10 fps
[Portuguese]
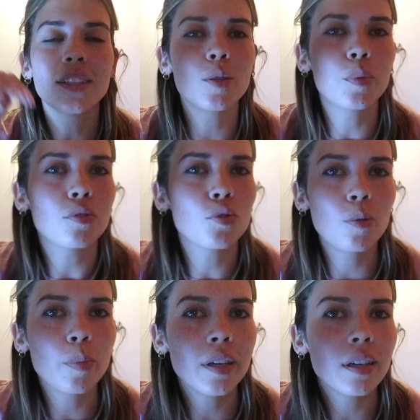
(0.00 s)
Então pronto,
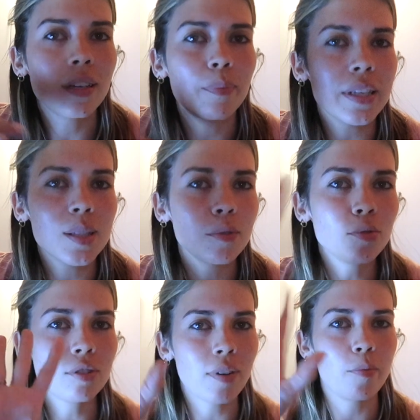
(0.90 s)
desculpem a péssima
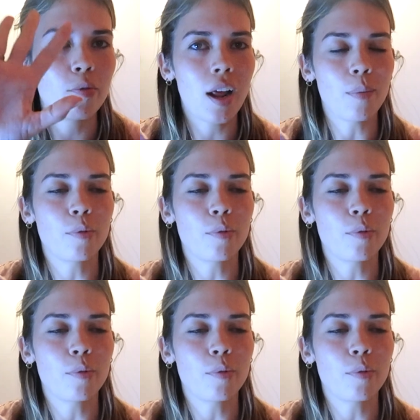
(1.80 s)
luz, vai melhorar,